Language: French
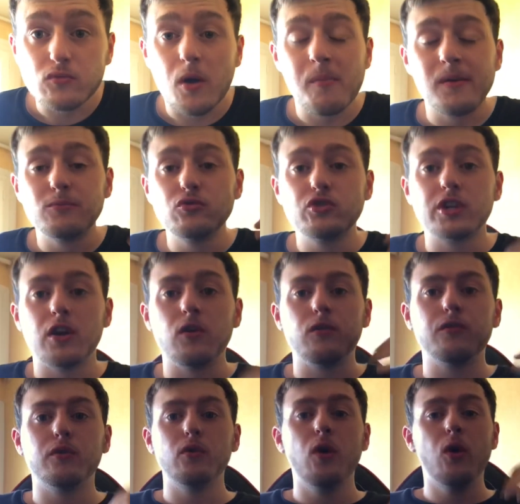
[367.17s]
Oh, ma bouche, elle est en
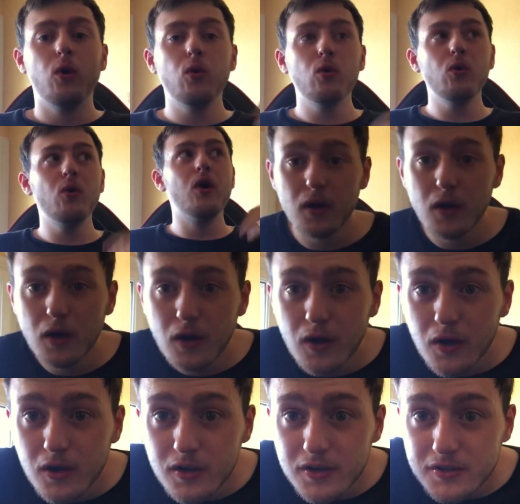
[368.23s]
feu.
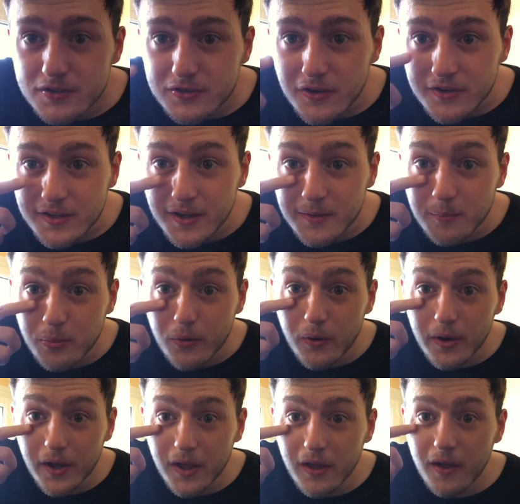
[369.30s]
je suis en train de
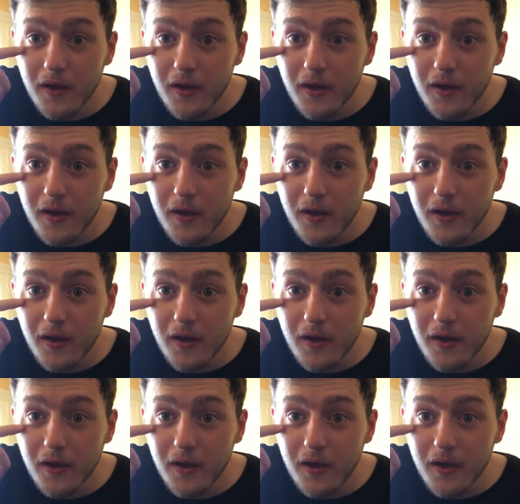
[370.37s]
pleurer.